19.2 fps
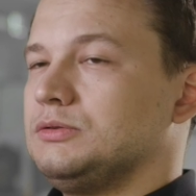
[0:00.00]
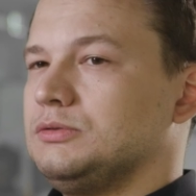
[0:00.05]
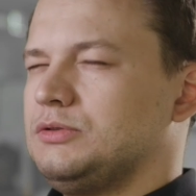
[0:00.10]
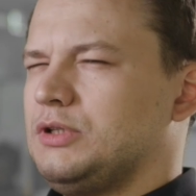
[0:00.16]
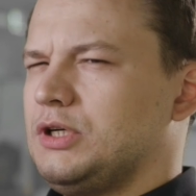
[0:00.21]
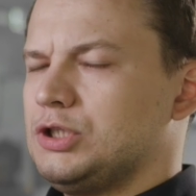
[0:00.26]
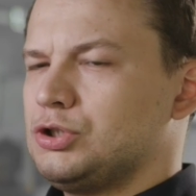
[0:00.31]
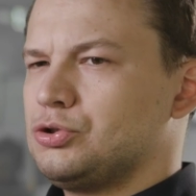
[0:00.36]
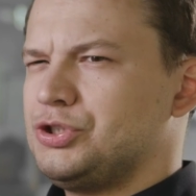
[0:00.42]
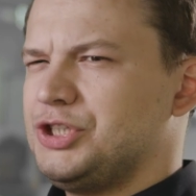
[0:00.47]

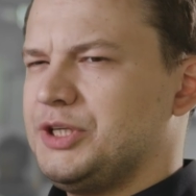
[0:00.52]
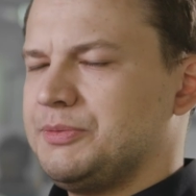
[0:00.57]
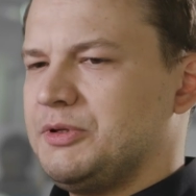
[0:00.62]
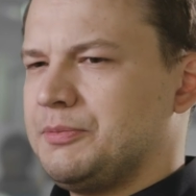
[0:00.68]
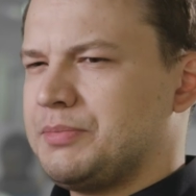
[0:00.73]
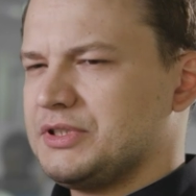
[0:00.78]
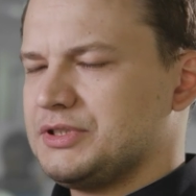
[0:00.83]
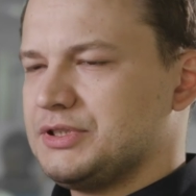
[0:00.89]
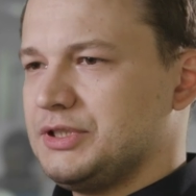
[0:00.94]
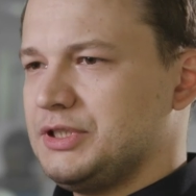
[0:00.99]
Наш
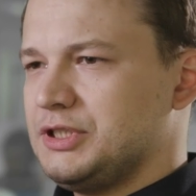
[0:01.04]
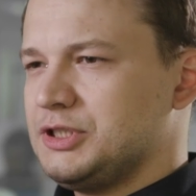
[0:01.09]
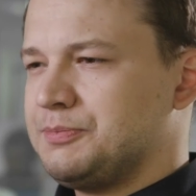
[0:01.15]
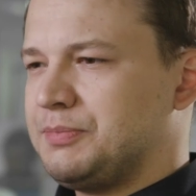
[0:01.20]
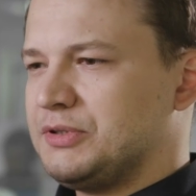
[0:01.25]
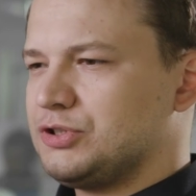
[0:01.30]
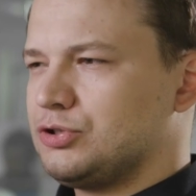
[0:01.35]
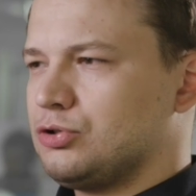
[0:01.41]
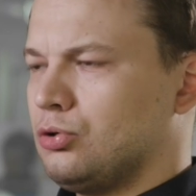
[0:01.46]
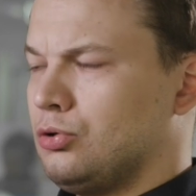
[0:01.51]
учебный процесс
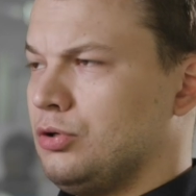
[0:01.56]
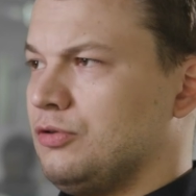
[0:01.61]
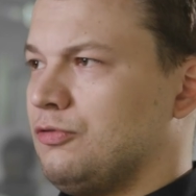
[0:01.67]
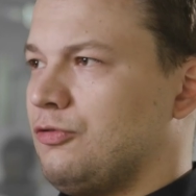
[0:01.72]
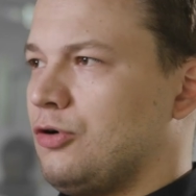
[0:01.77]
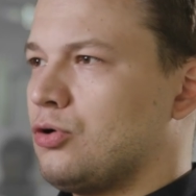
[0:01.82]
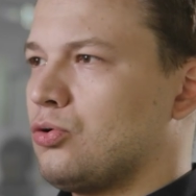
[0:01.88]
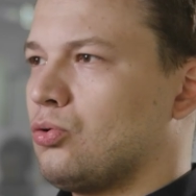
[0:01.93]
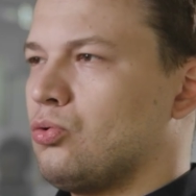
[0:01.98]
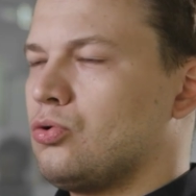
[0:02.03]
построен
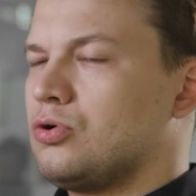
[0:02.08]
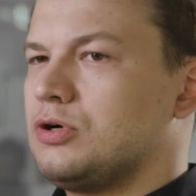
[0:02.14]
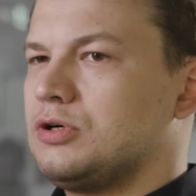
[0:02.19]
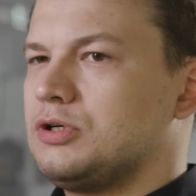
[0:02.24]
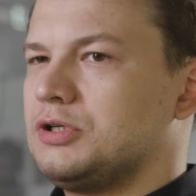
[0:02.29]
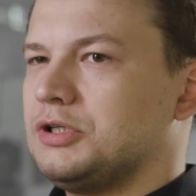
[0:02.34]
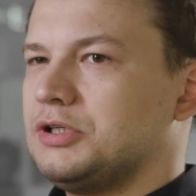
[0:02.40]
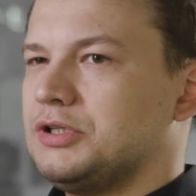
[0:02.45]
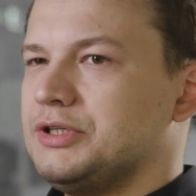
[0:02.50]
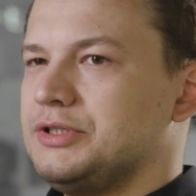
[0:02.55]
вокруг
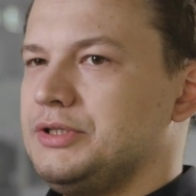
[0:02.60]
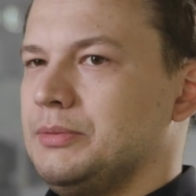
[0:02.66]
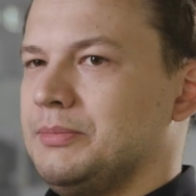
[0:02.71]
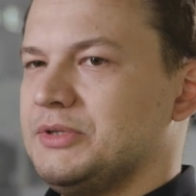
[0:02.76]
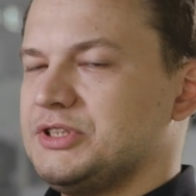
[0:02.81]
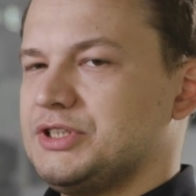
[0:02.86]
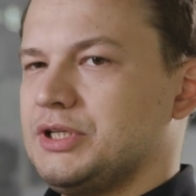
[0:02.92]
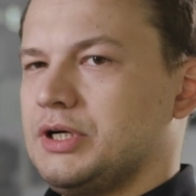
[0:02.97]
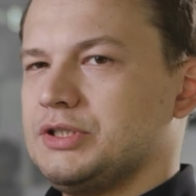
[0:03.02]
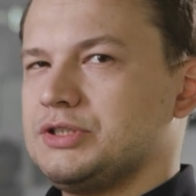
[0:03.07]
э,
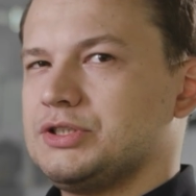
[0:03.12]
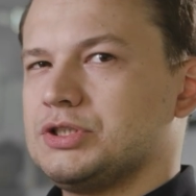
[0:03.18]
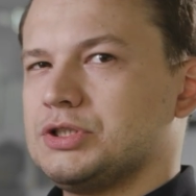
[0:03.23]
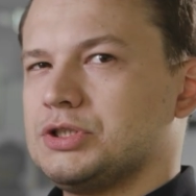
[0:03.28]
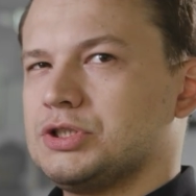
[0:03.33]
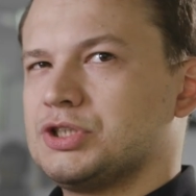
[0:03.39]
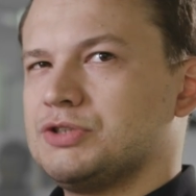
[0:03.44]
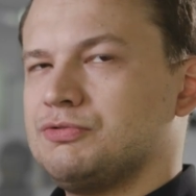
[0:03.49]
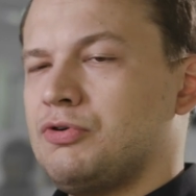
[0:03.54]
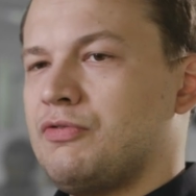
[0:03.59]

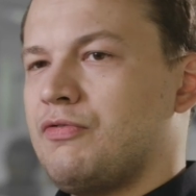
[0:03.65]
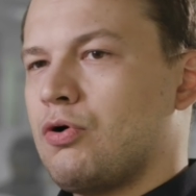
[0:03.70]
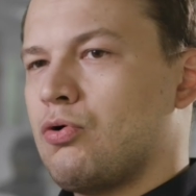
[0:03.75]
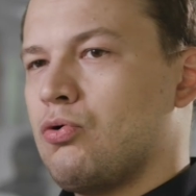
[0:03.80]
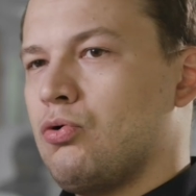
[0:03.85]
демонстрации живого